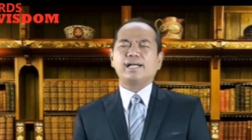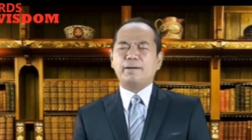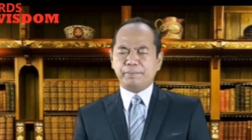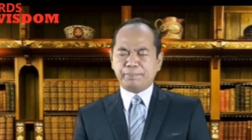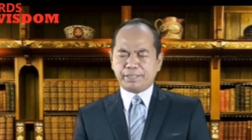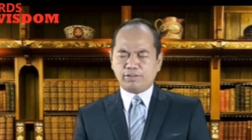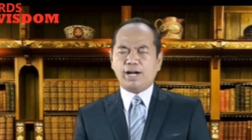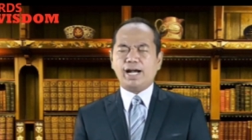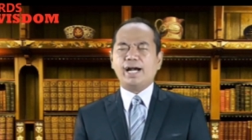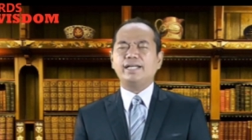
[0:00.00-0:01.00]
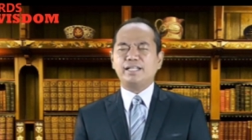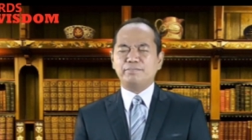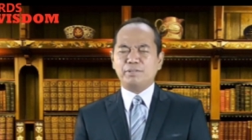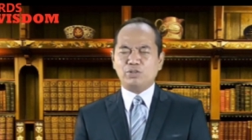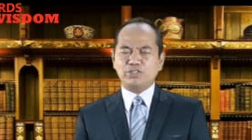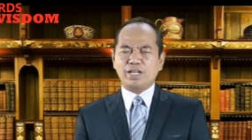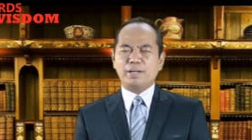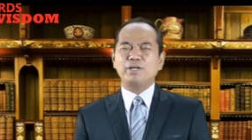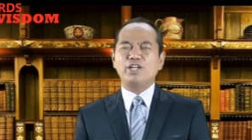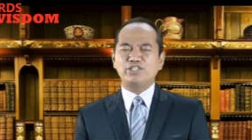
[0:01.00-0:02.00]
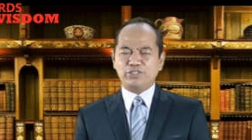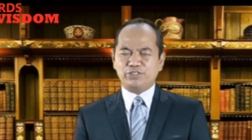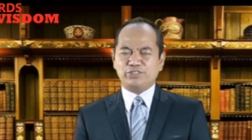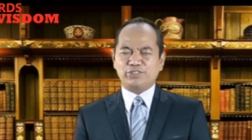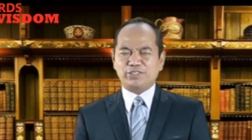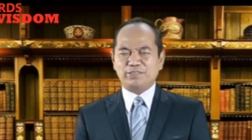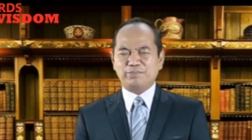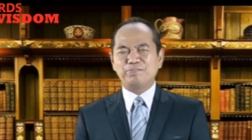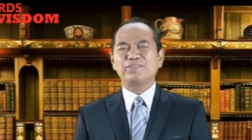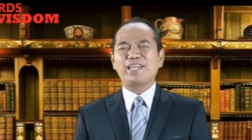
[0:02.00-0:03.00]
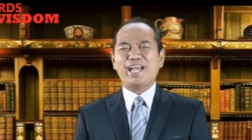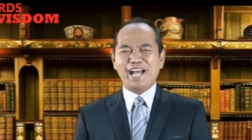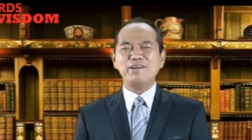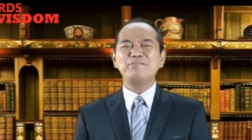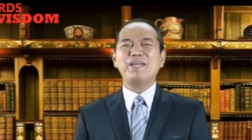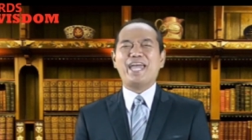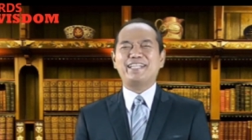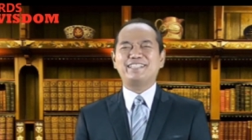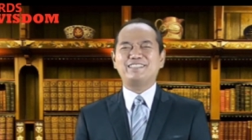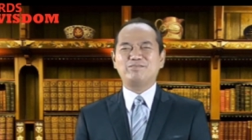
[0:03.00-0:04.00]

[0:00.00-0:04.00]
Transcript: kami berdoa dan mengucap syukur. Amin.